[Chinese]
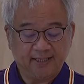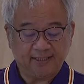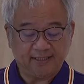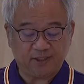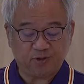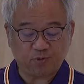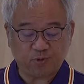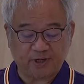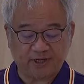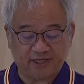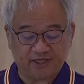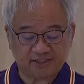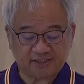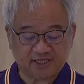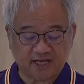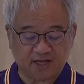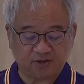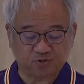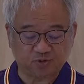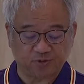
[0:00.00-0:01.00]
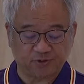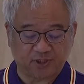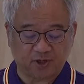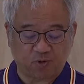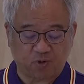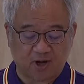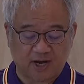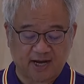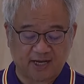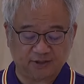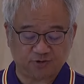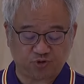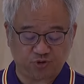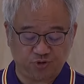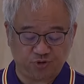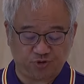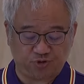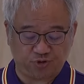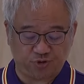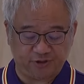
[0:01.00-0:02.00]
因为上主的话
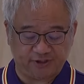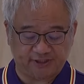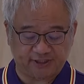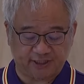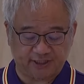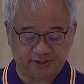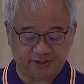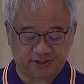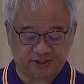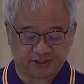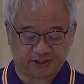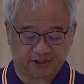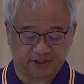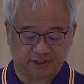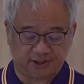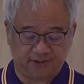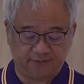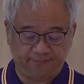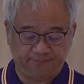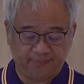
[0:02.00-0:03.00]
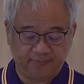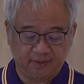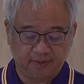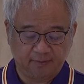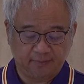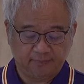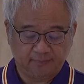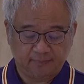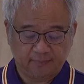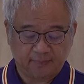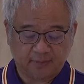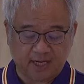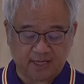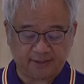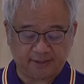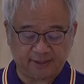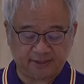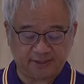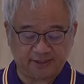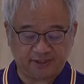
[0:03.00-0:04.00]
句句真实。他
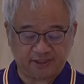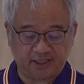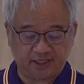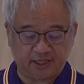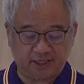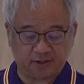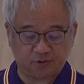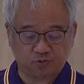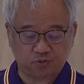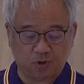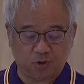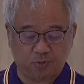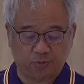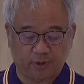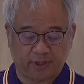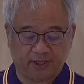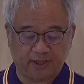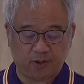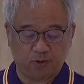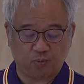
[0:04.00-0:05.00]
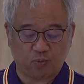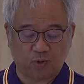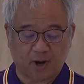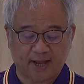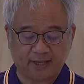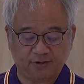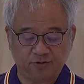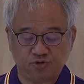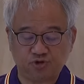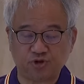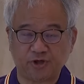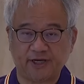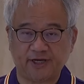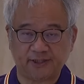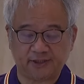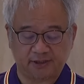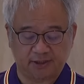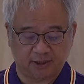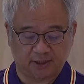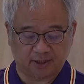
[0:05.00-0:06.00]
的一切作为完
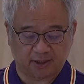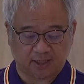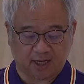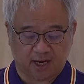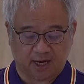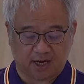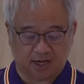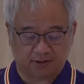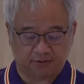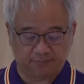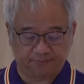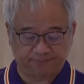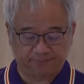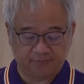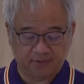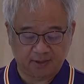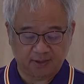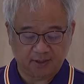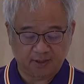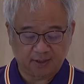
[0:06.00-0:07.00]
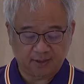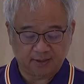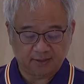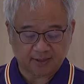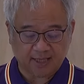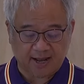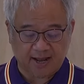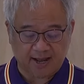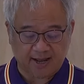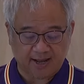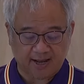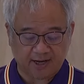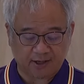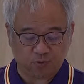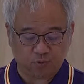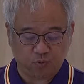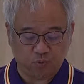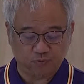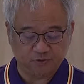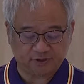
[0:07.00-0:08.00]
全可靠，他
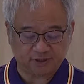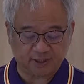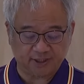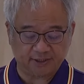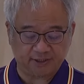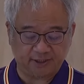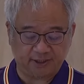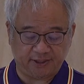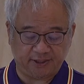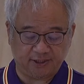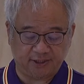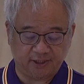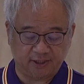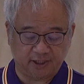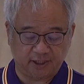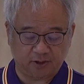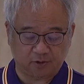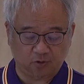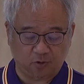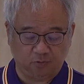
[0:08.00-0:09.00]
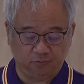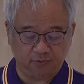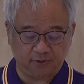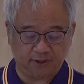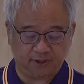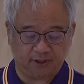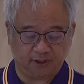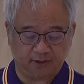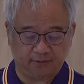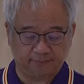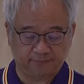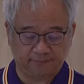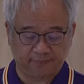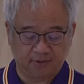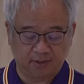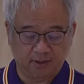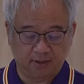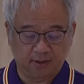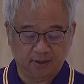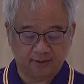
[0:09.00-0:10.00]
爱护正义和公理，
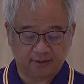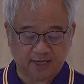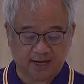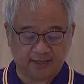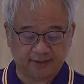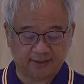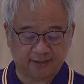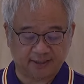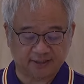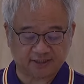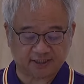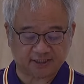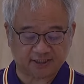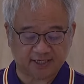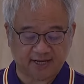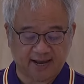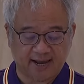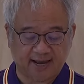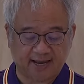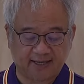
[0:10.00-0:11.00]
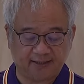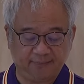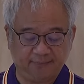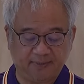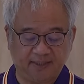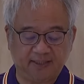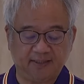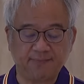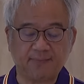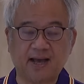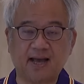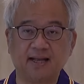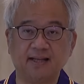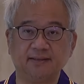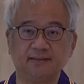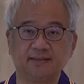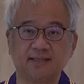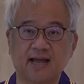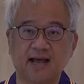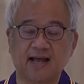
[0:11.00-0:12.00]
他的慈爱弥
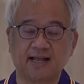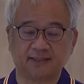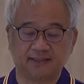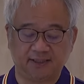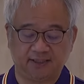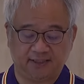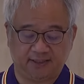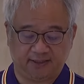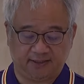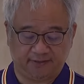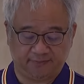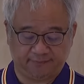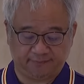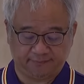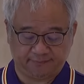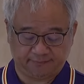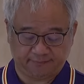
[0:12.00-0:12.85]
漫大地。